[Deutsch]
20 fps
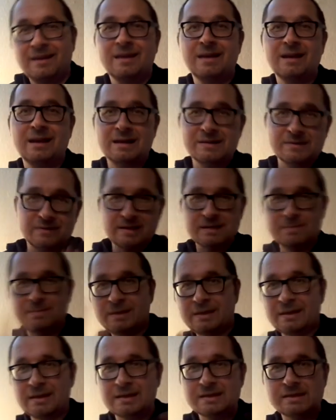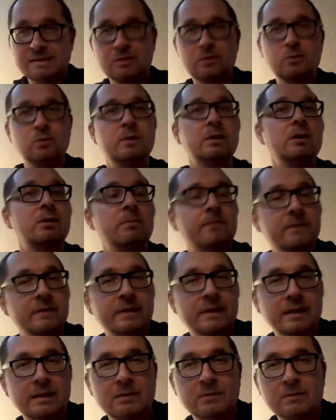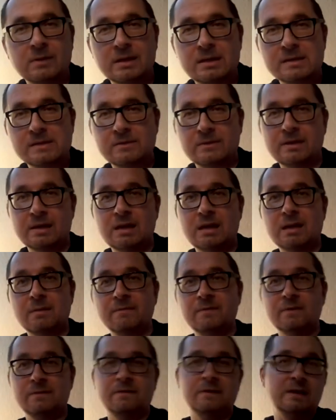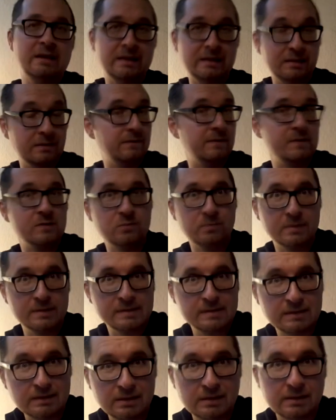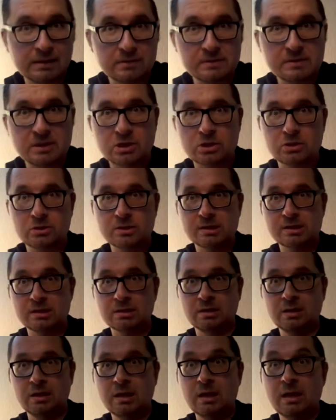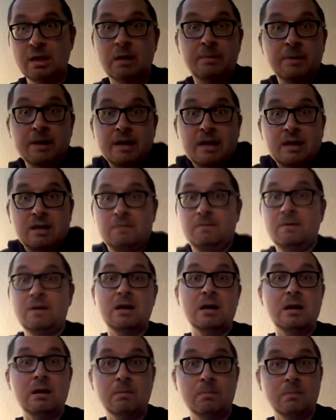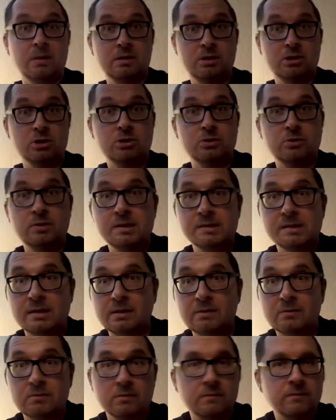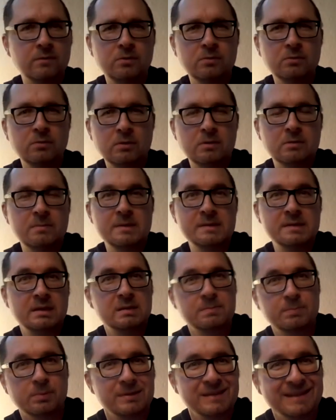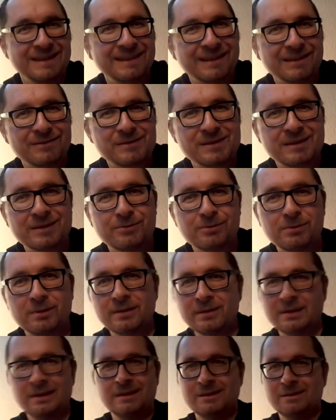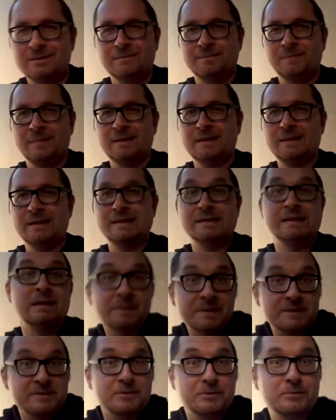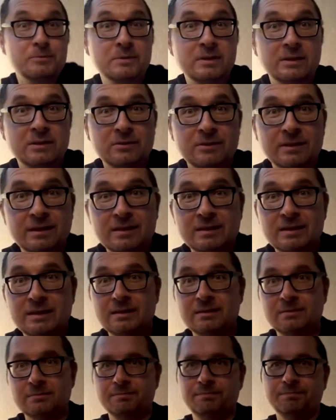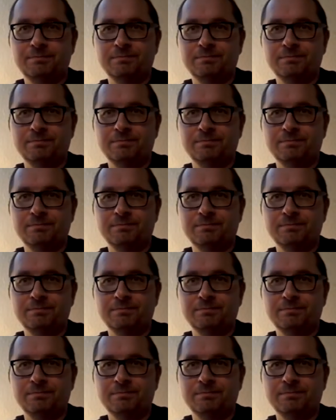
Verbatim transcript: also das mit der ganzen Güterumverteilung, also da haben wir vielleicht etwas übers Ziel hinausgeschossen, aber hey, wir haben eine Steuersenkung von 0,6% rausgeholt. Es gibt also auch gute Neuigkeiten.